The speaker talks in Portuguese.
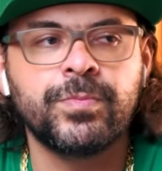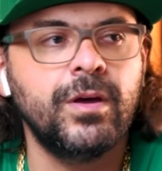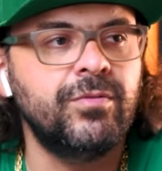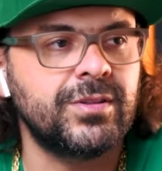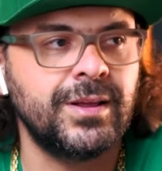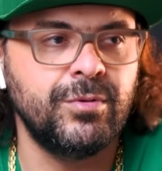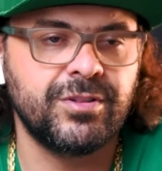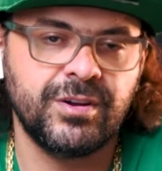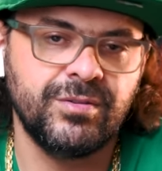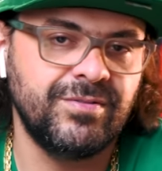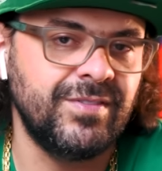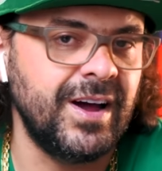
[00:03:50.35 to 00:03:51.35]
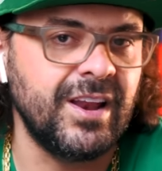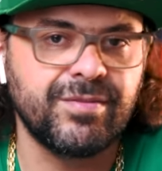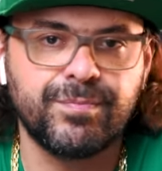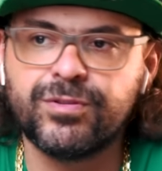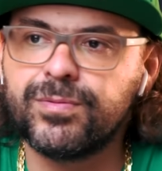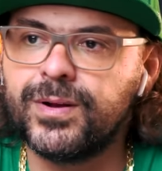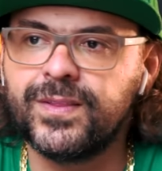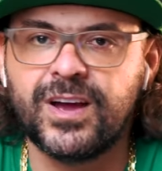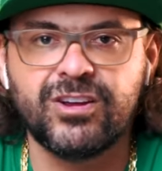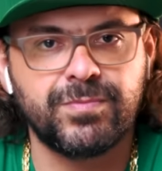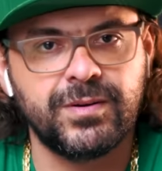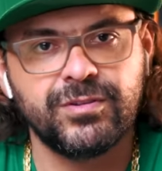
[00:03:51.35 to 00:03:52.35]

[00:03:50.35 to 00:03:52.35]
Eu vou estar mostrando várias possibilidades para